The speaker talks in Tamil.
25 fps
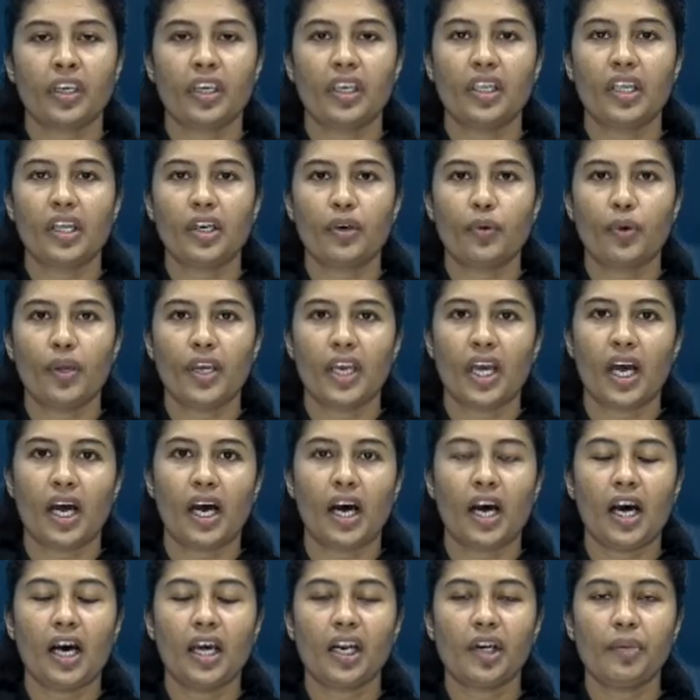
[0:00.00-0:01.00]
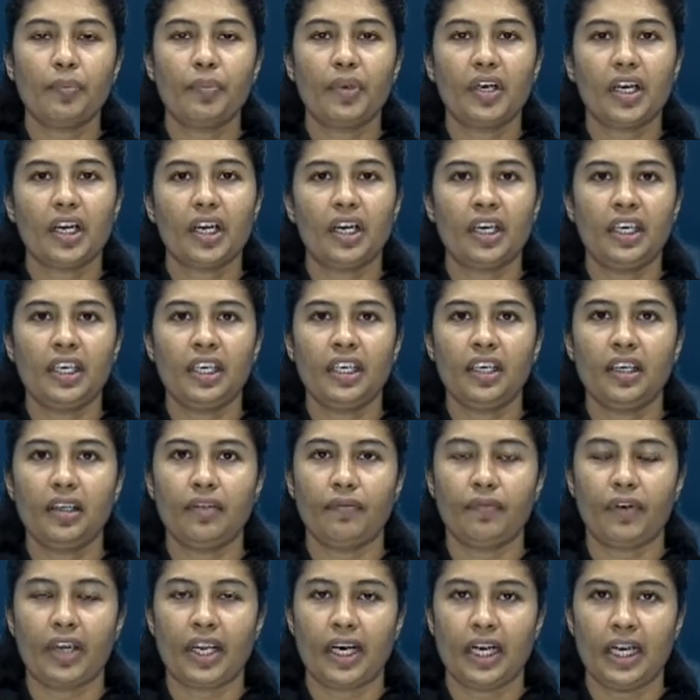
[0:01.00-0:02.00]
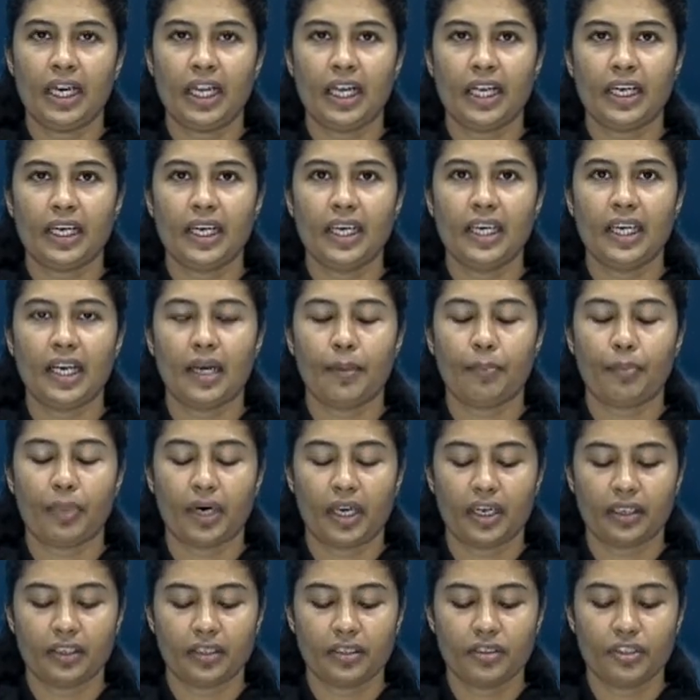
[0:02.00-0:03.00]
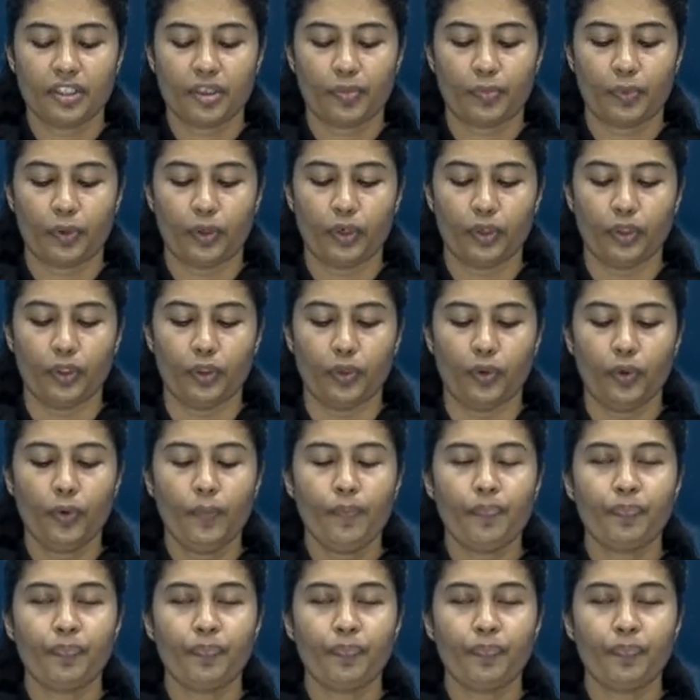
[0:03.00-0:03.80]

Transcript: இதனுடைய ஆரம்ப கால வரலாறை நாம் பார்க்கின்ற பொழுது